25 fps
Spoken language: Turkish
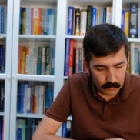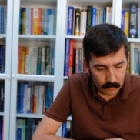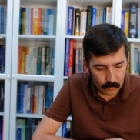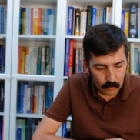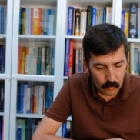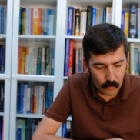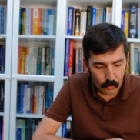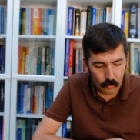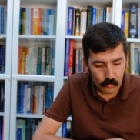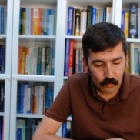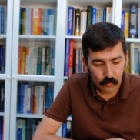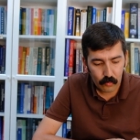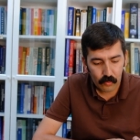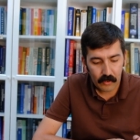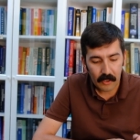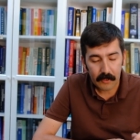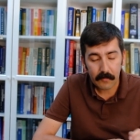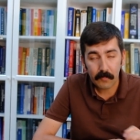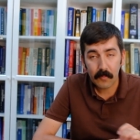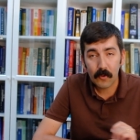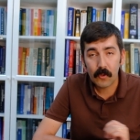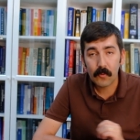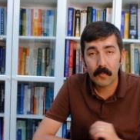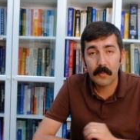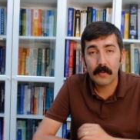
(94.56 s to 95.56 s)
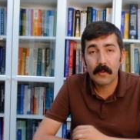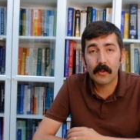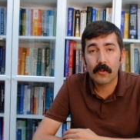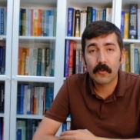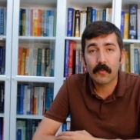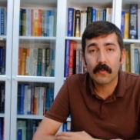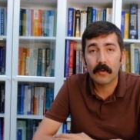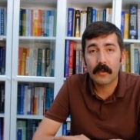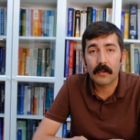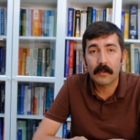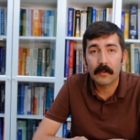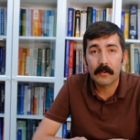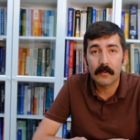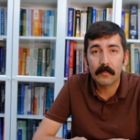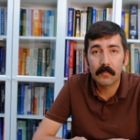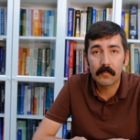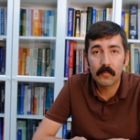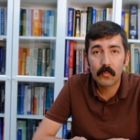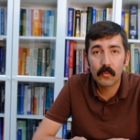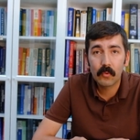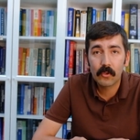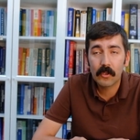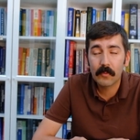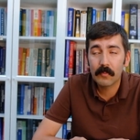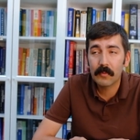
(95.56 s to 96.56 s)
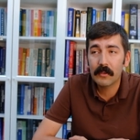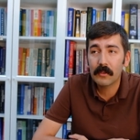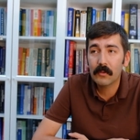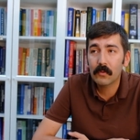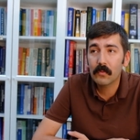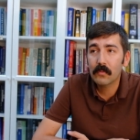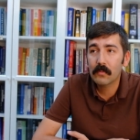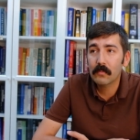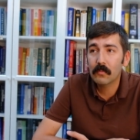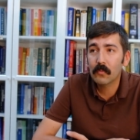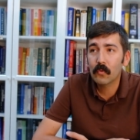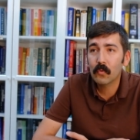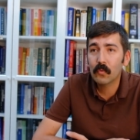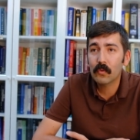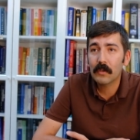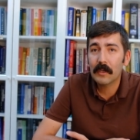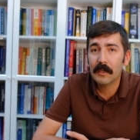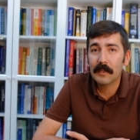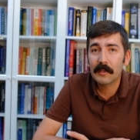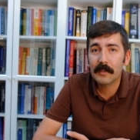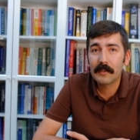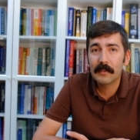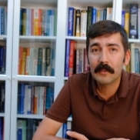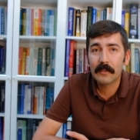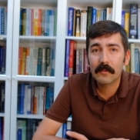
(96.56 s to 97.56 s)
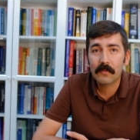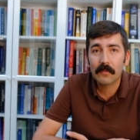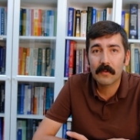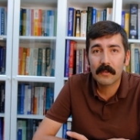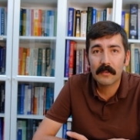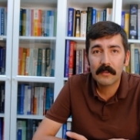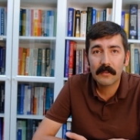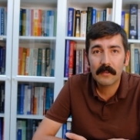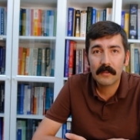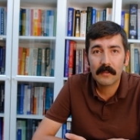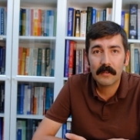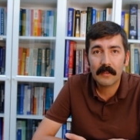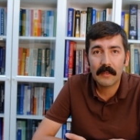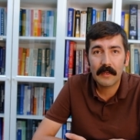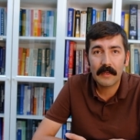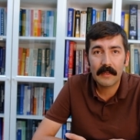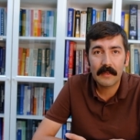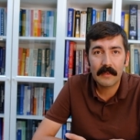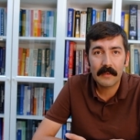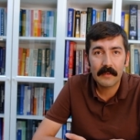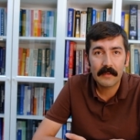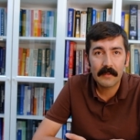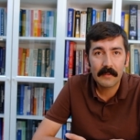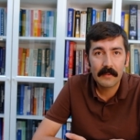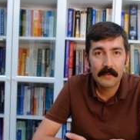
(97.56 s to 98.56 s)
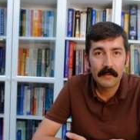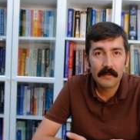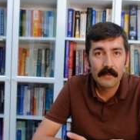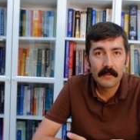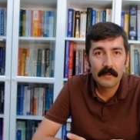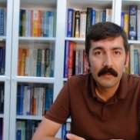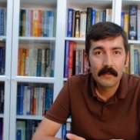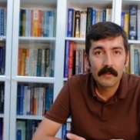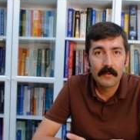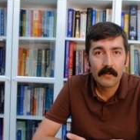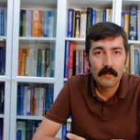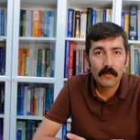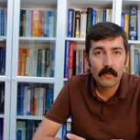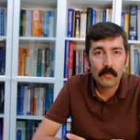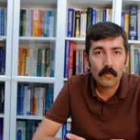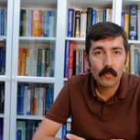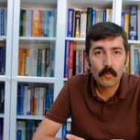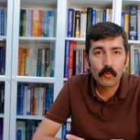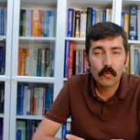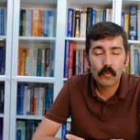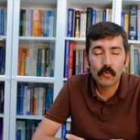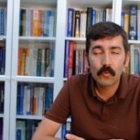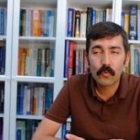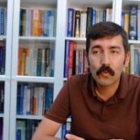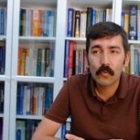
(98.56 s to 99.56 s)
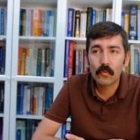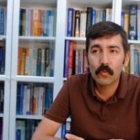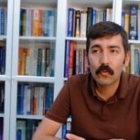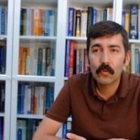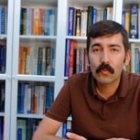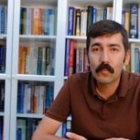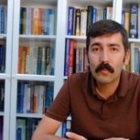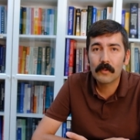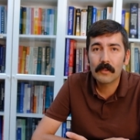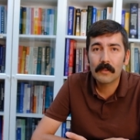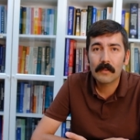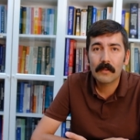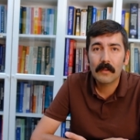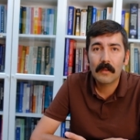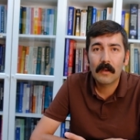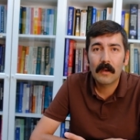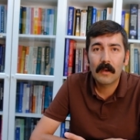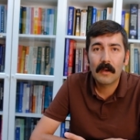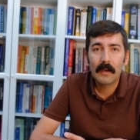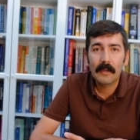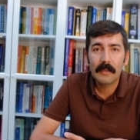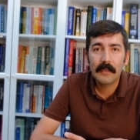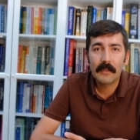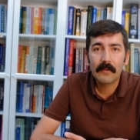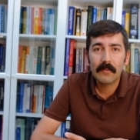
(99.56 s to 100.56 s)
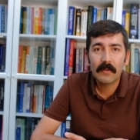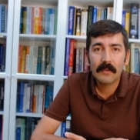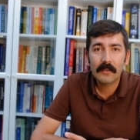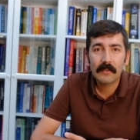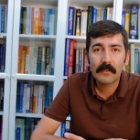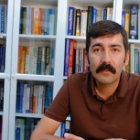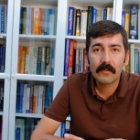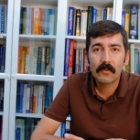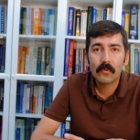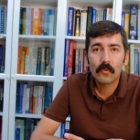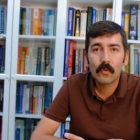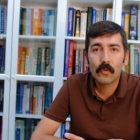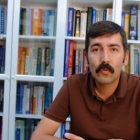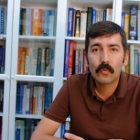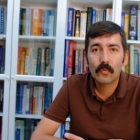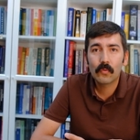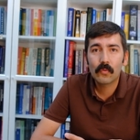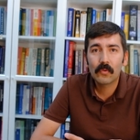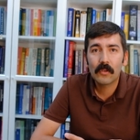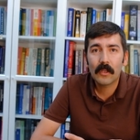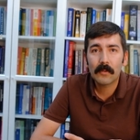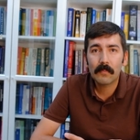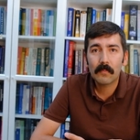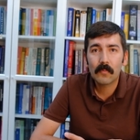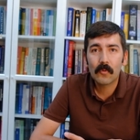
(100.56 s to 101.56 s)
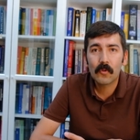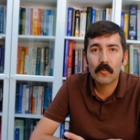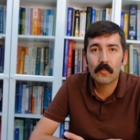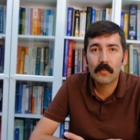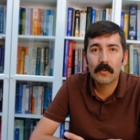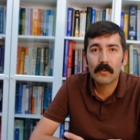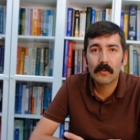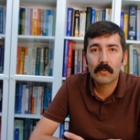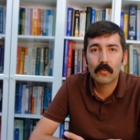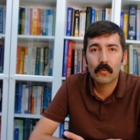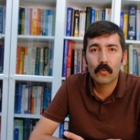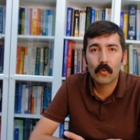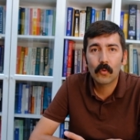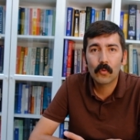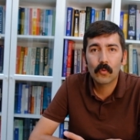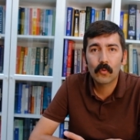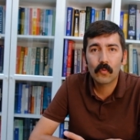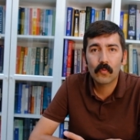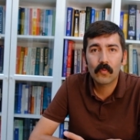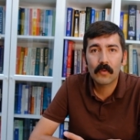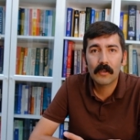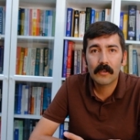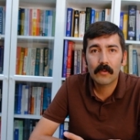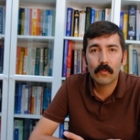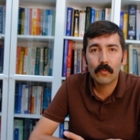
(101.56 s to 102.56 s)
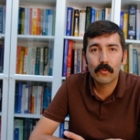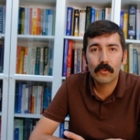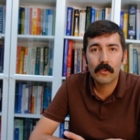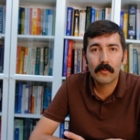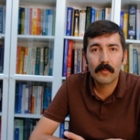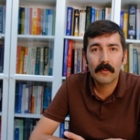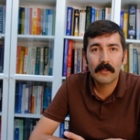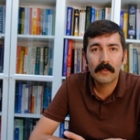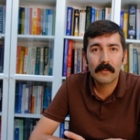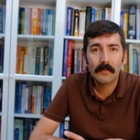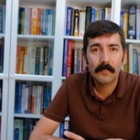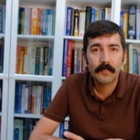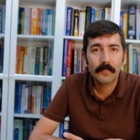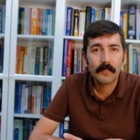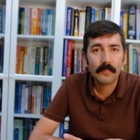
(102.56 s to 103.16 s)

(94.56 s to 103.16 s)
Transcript: 460 bin civarı. Burada bir tutarsızlık var. Yani 330 bin hane var, 460 bin konut var. O zaman